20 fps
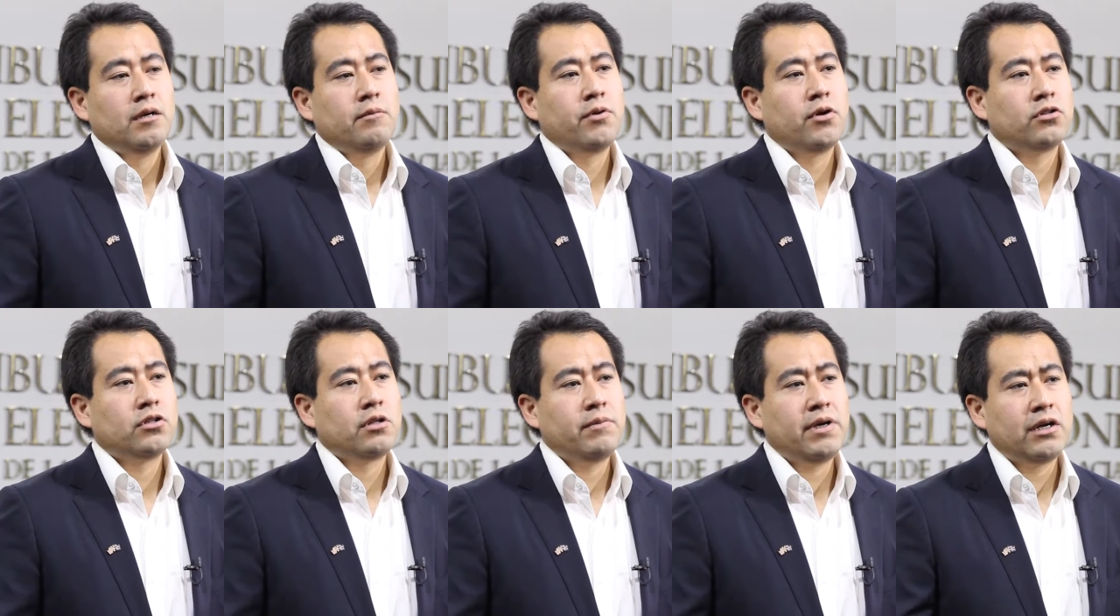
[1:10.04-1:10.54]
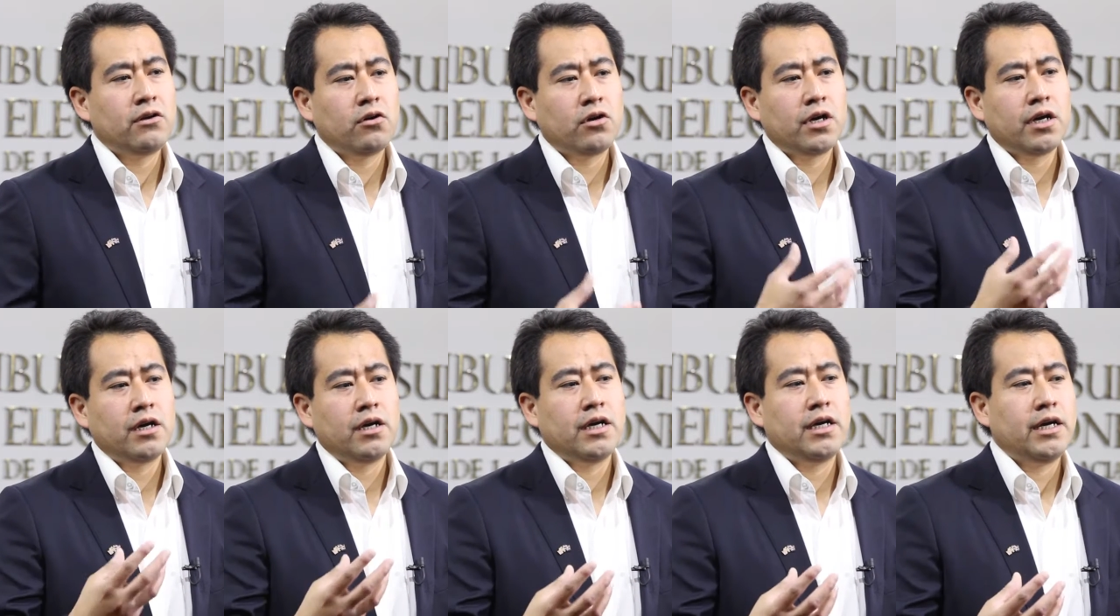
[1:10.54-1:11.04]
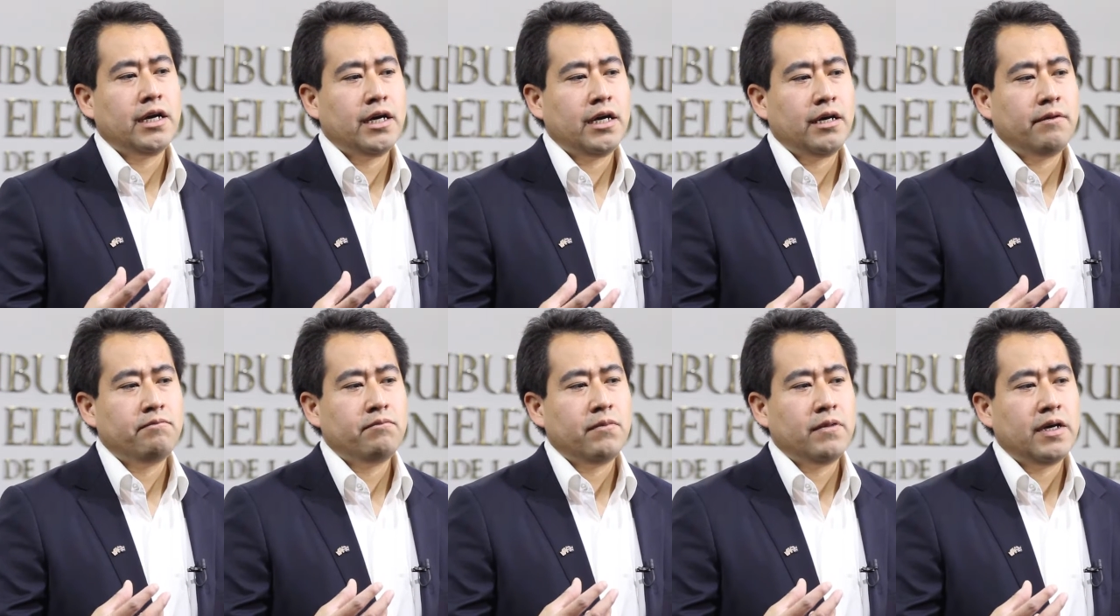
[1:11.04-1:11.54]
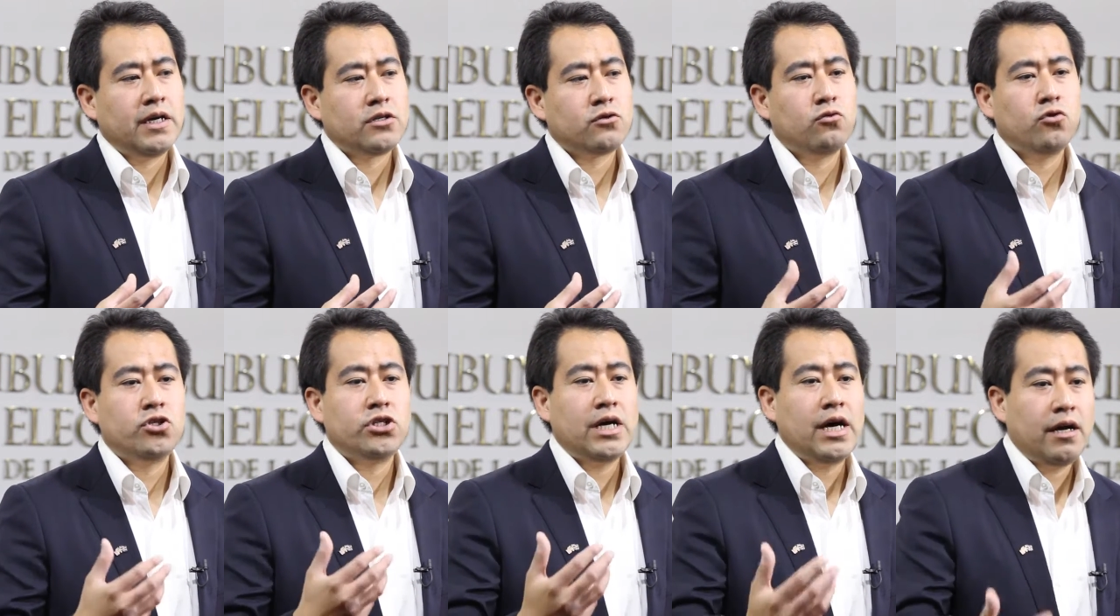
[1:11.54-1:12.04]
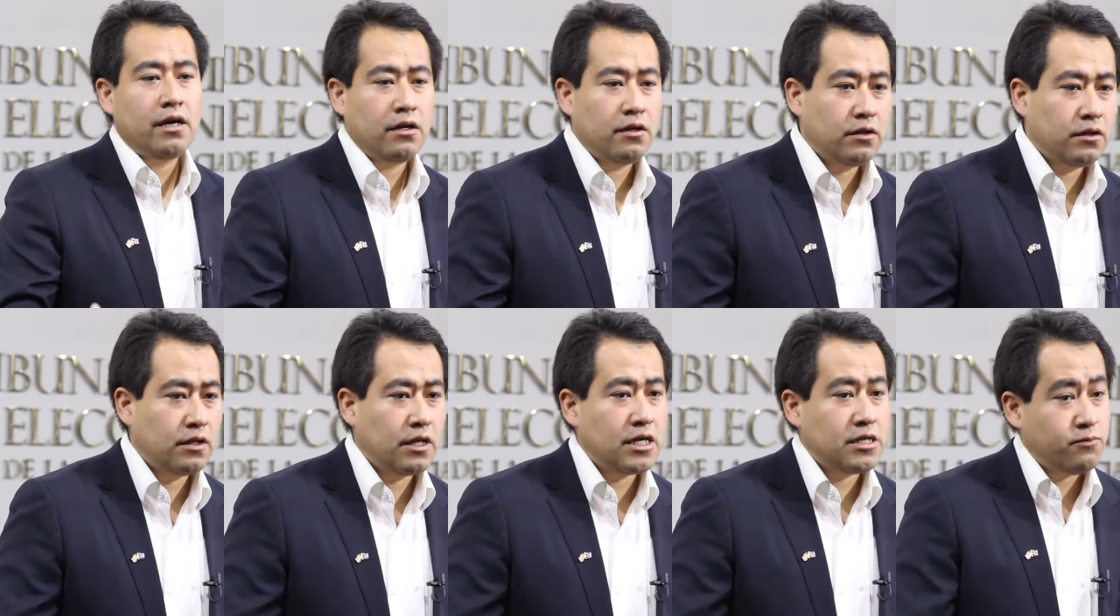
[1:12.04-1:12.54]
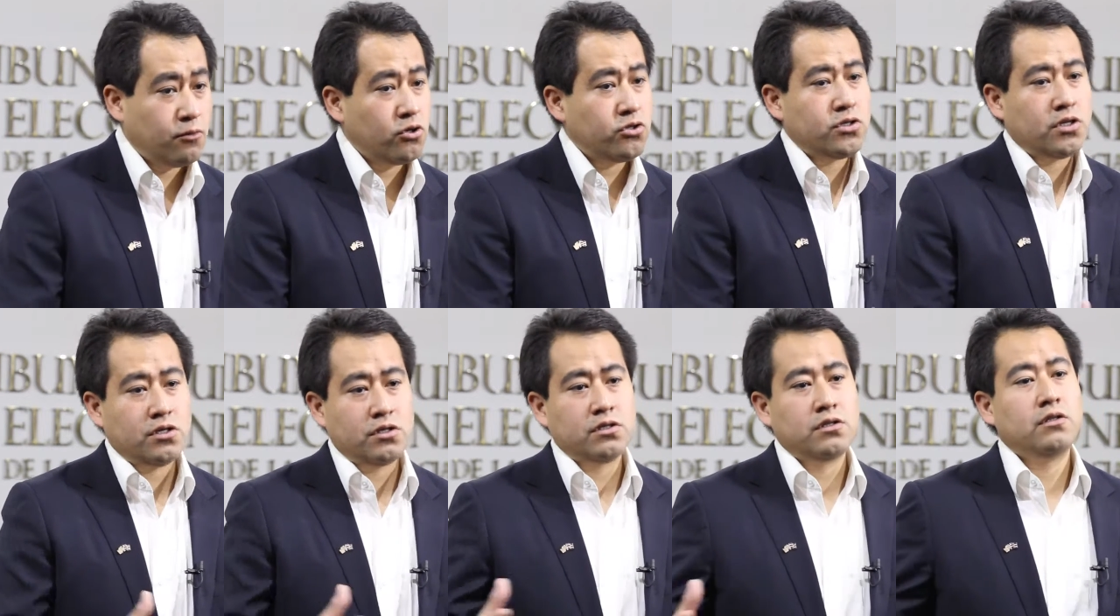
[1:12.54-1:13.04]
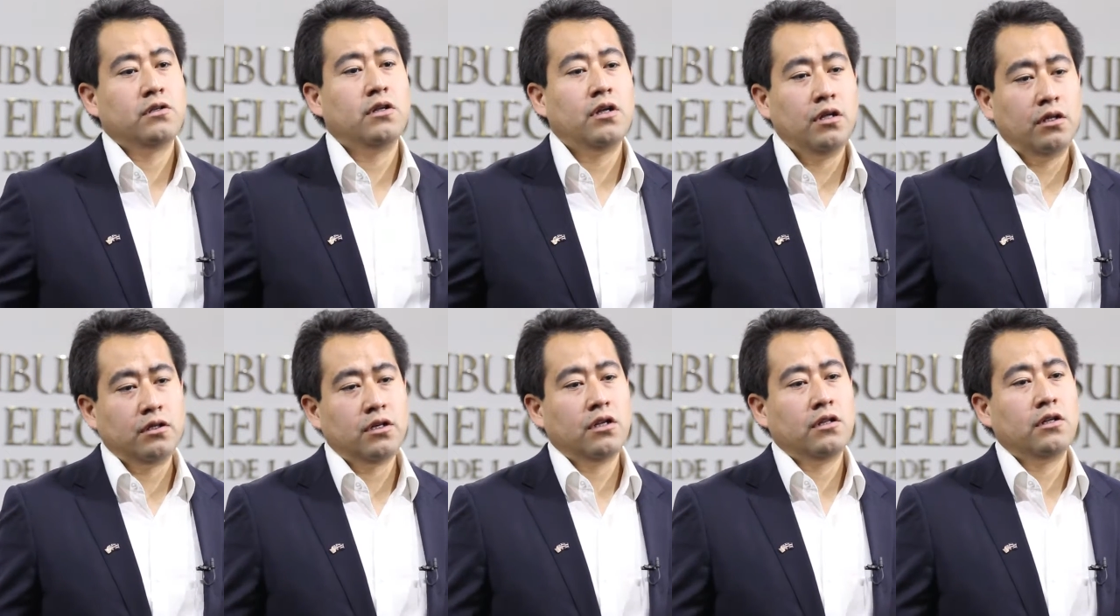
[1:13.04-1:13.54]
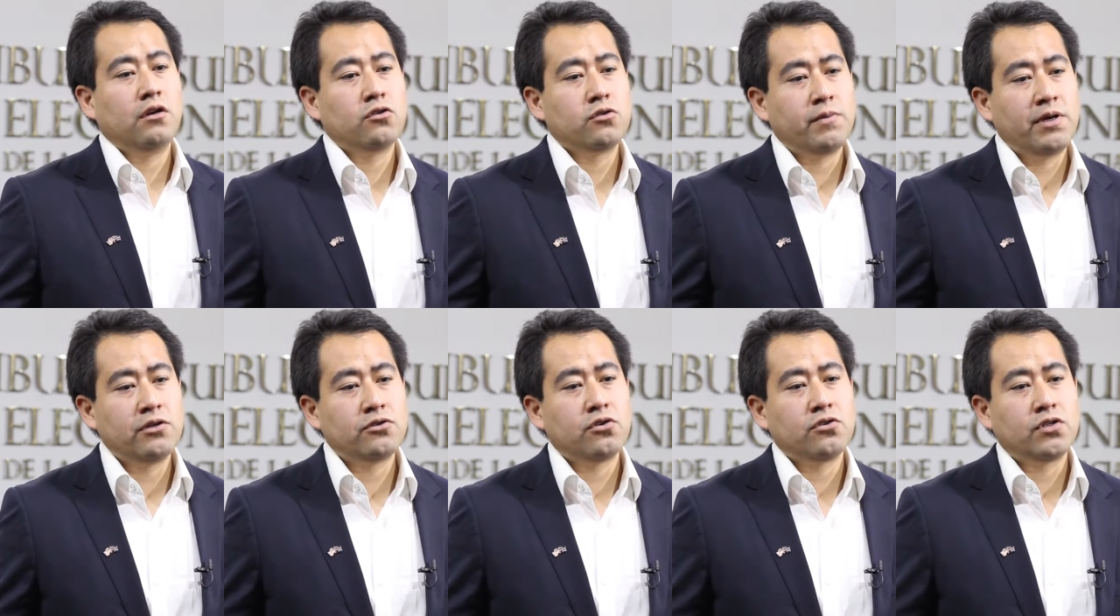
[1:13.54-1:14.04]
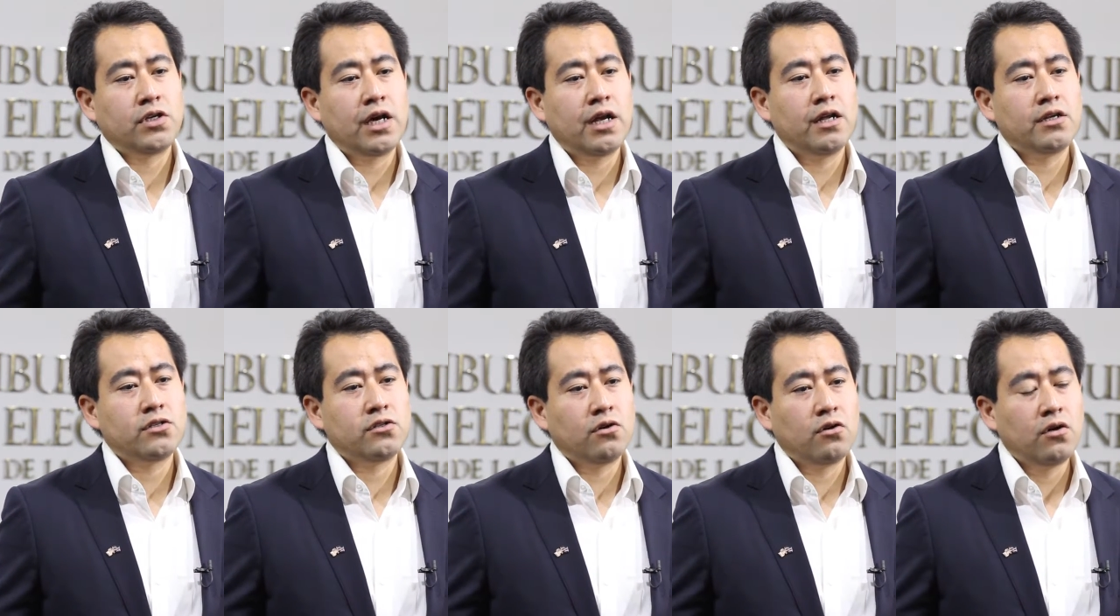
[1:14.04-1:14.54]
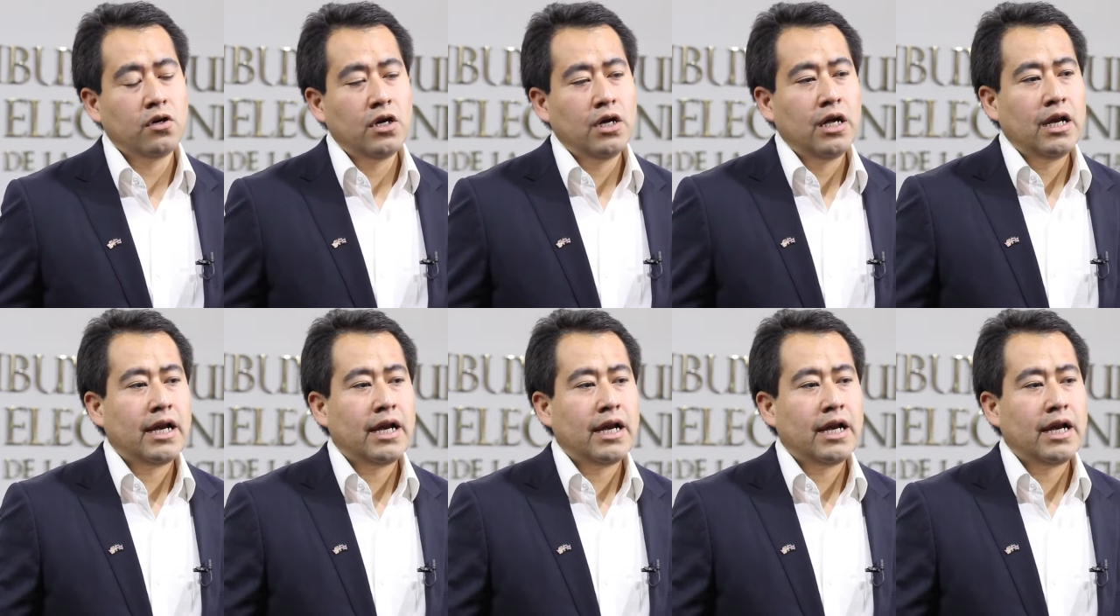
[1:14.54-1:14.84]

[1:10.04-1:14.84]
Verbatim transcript: Pero también creo que escuchar de las voces de, de los medios sociales, ¿no?